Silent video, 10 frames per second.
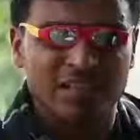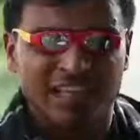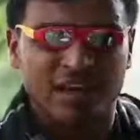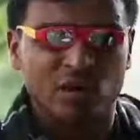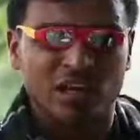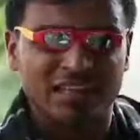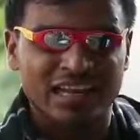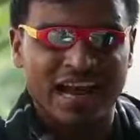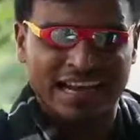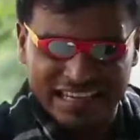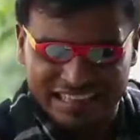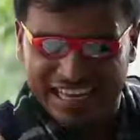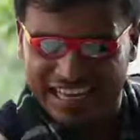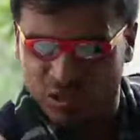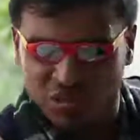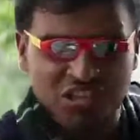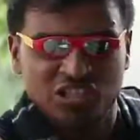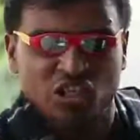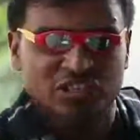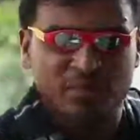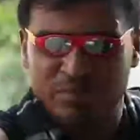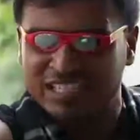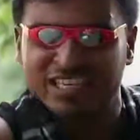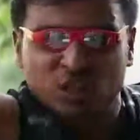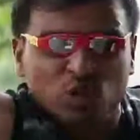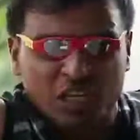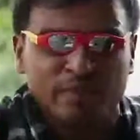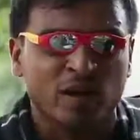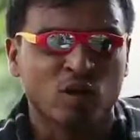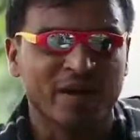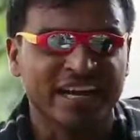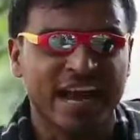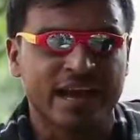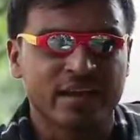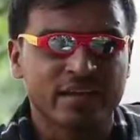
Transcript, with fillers: के अब इतने बुरे दिन आ गए कि तेरी इस 1926 की स्कूटी पे घूमेंगे